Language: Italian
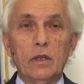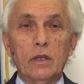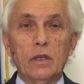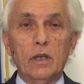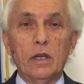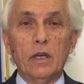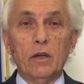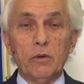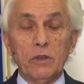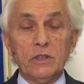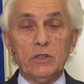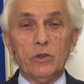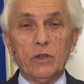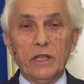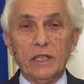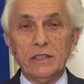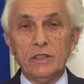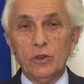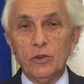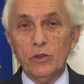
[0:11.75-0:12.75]
E in questa
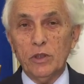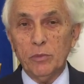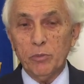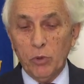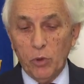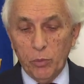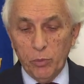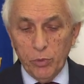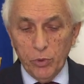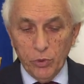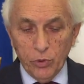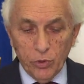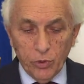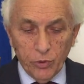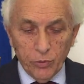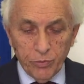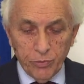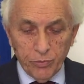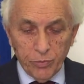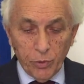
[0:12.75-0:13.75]
occasione,
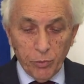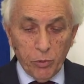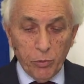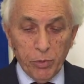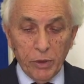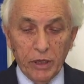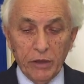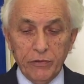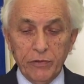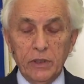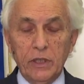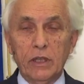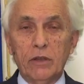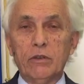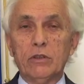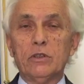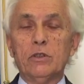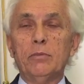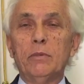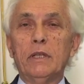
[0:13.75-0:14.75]
proprio, proprio, per la fine di
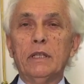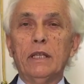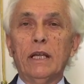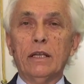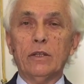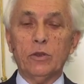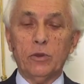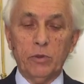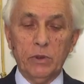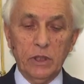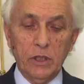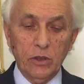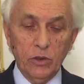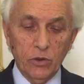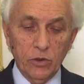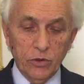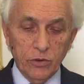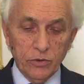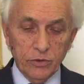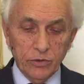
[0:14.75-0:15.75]
questo mandato, quindi
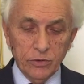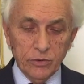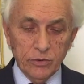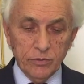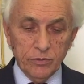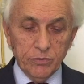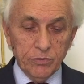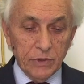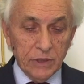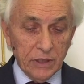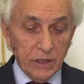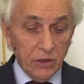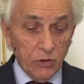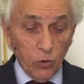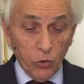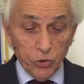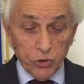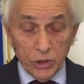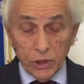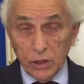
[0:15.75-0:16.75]
ho,
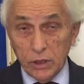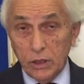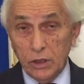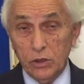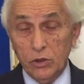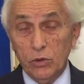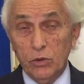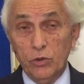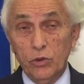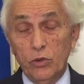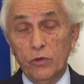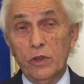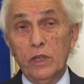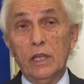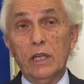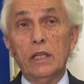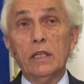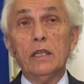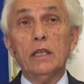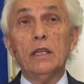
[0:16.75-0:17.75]
ho sentito il
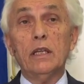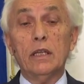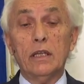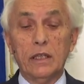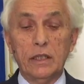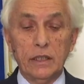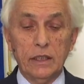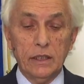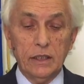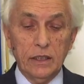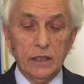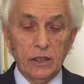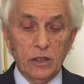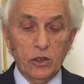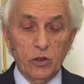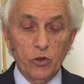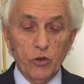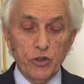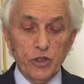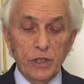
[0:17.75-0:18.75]
dovere di
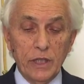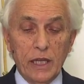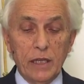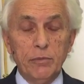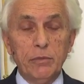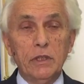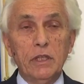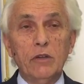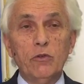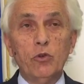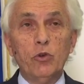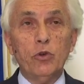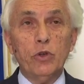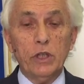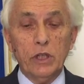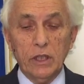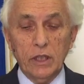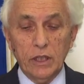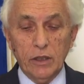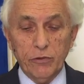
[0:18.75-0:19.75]
congedarmi da
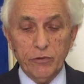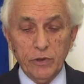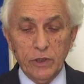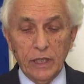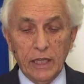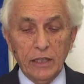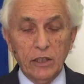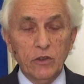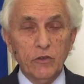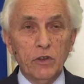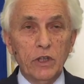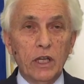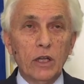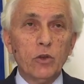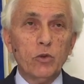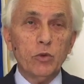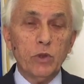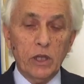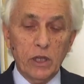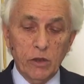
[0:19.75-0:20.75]
voi affidandovi
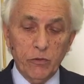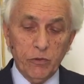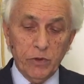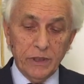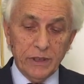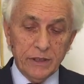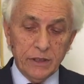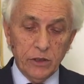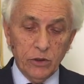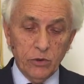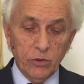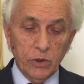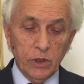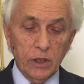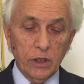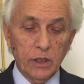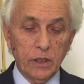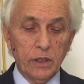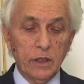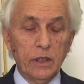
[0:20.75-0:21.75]
alcune
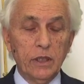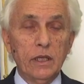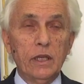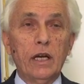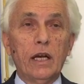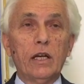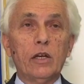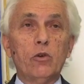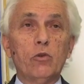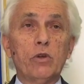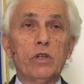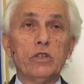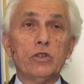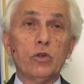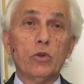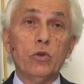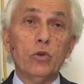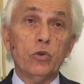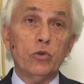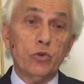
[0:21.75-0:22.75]
riflessioni e anche un
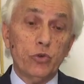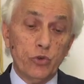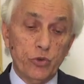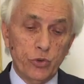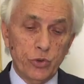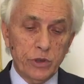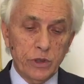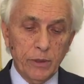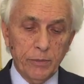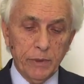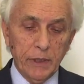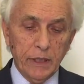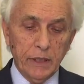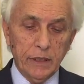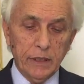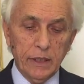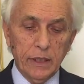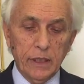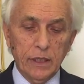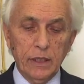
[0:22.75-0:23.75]
resoconto
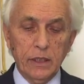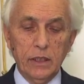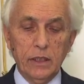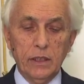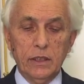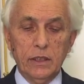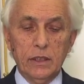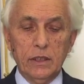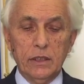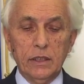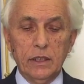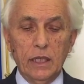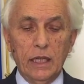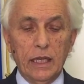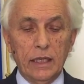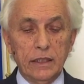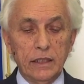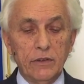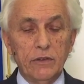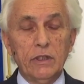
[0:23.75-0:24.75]
giustamente
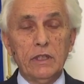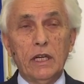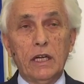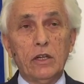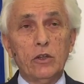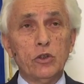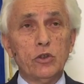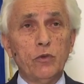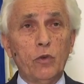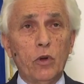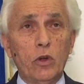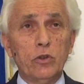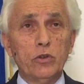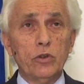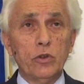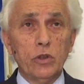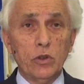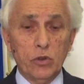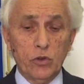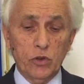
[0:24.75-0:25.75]
dell'attività che ho
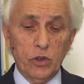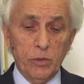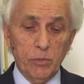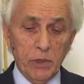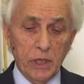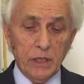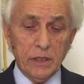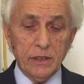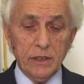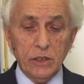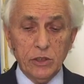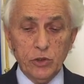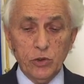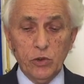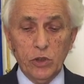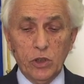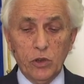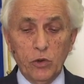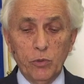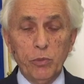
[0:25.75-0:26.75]
svolto io con i miei
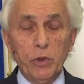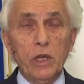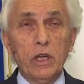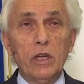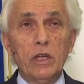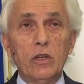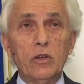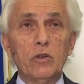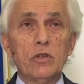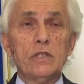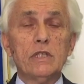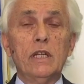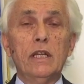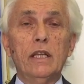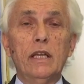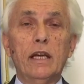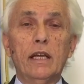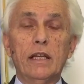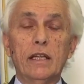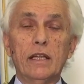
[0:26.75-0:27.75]
assessori come
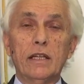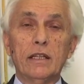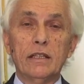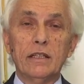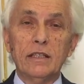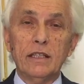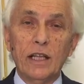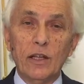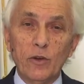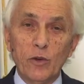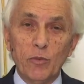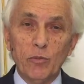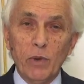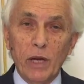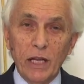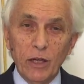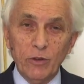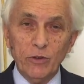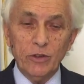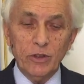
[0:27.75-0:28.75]
consiglieri, da
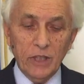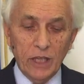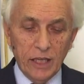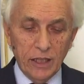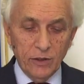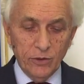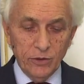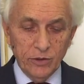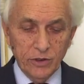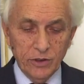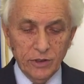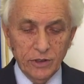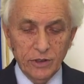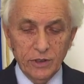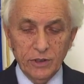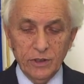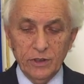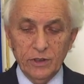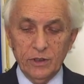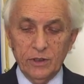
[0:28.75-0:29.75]
ormai lontano
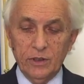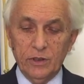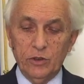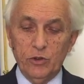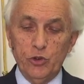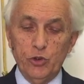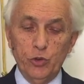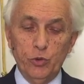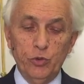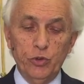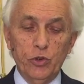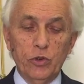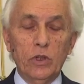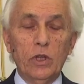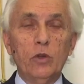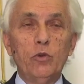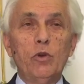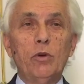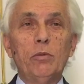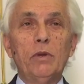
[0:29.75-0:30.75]
giugno
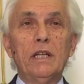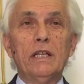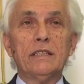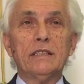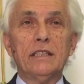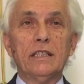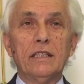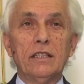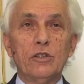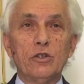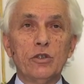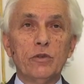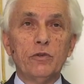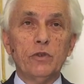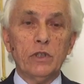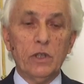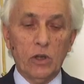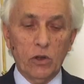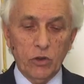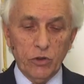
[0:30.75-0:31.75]
del 2016
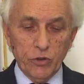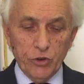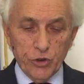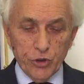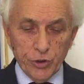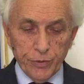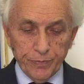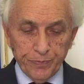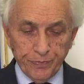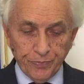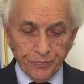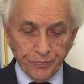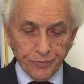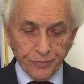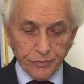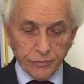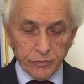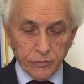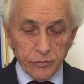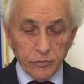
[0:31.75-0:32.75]
fino ad oggi.
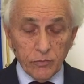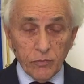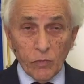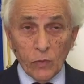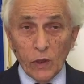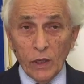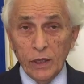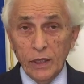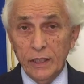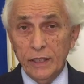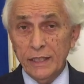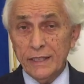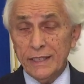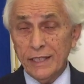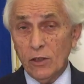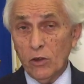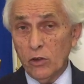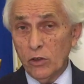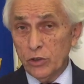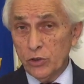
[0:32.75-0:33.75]

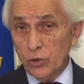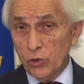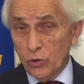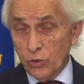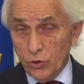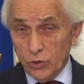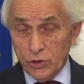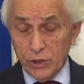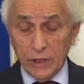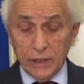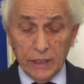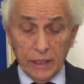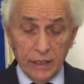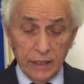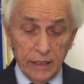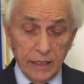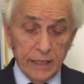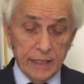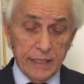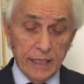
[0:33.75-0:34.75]
Inizierò e sono costretto ad
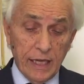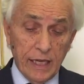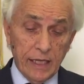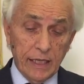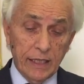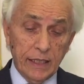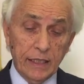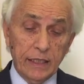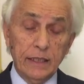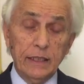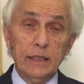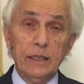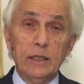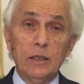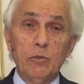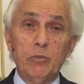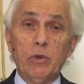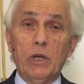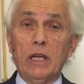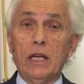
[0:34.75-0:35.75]
iniziare
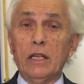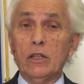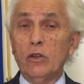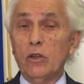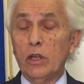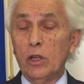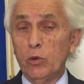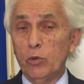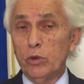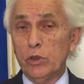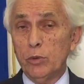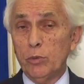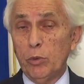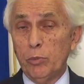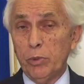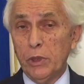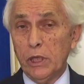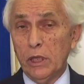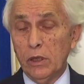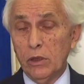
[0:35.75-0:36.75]
parlando dell'ultimo
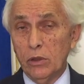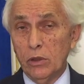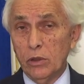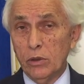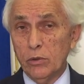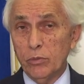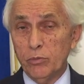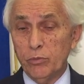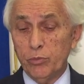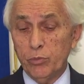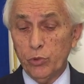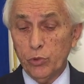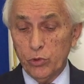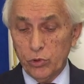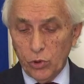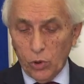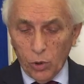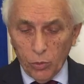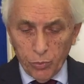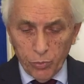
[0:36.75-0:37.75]
periodo,
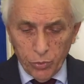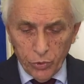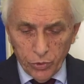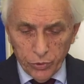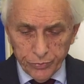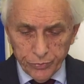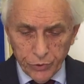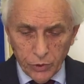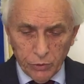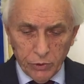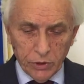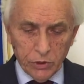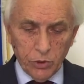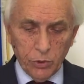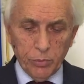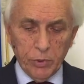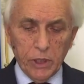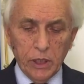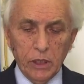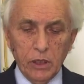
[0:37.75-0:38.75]
purtroppo, di
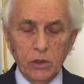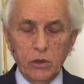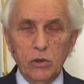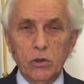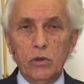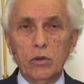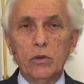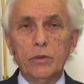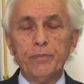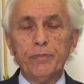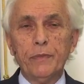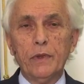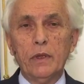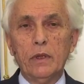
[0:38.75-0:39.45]
questo periodo